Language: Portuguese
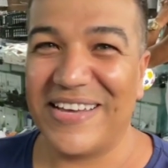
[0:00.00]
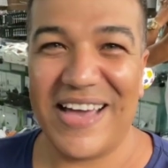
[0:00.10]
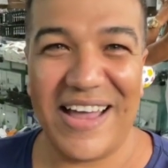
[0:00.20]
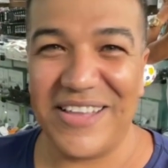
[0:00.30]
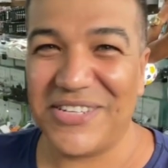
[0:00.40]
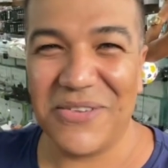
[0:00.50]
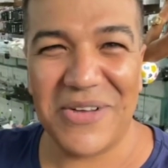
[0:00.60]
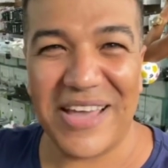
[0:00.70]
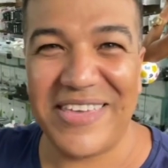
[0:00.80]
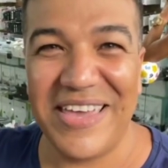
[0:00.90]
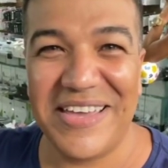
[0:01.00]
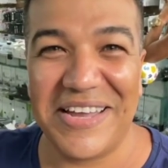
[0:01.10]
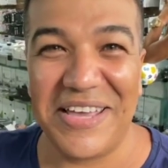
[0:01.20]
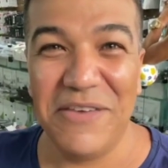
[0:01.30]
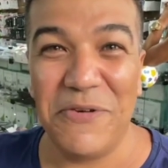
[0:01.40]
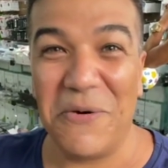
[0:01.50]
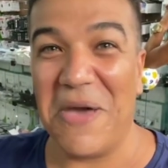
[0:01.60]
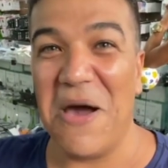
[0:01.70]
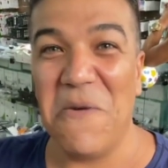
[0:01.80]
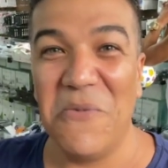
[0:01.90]
Cara, esse lugar aqui é incrível,
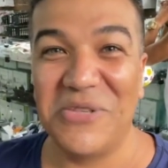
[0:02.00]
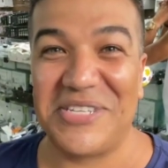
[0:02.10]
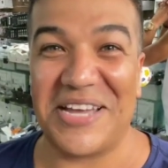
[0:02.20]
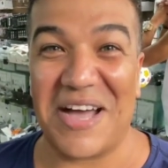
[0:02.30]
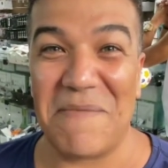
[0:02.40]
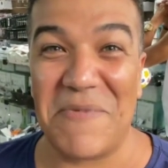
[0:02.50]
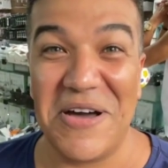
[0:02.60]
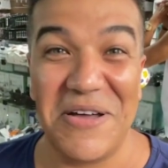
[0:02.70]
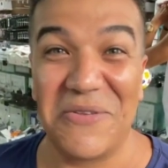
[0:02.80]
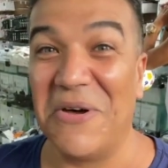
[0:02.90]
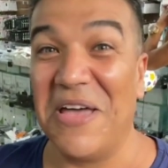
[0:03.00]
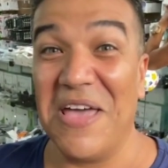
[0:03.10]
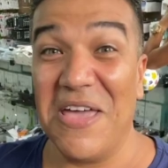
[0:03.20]
é um mundo se acabando.